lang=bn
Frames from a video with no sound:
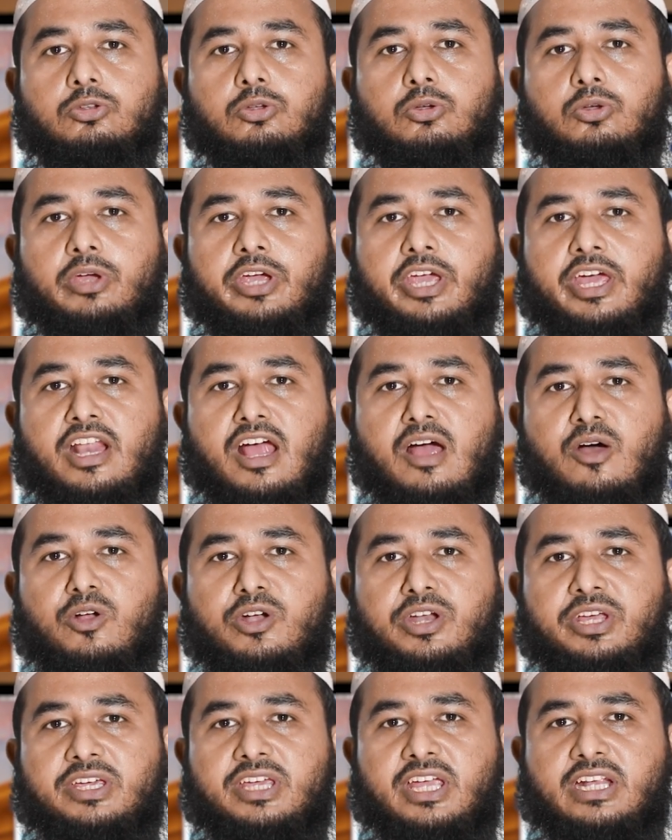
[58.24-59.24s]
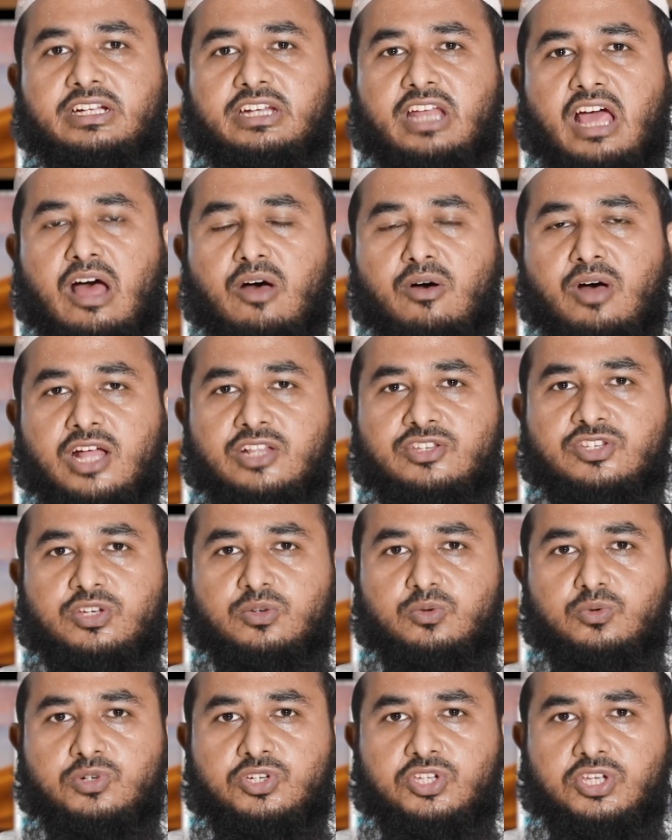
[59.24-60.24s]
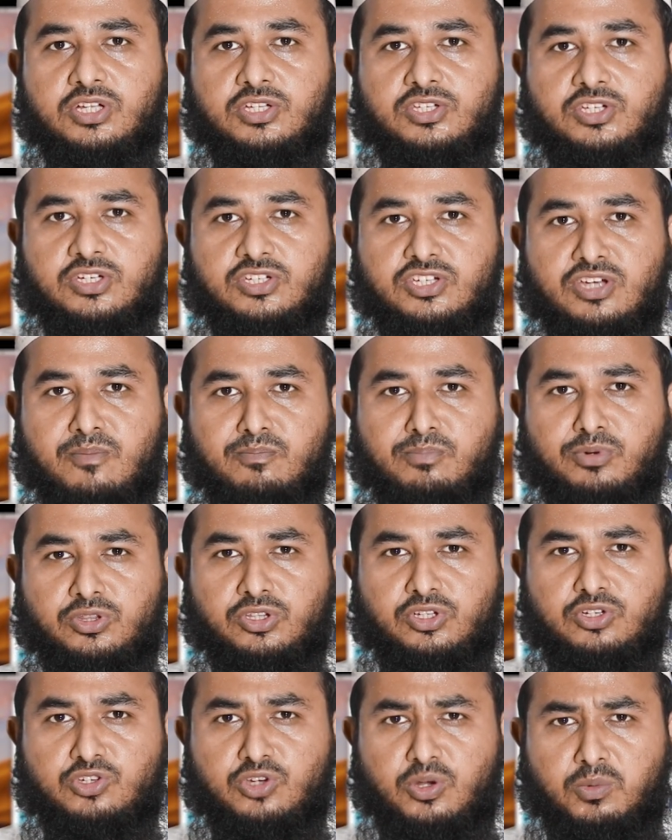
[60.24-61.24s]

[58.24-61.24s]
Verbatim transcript: তো এরা অনেকে একটা আওয়াজ উঠিয়েছে সাম্প্রতিক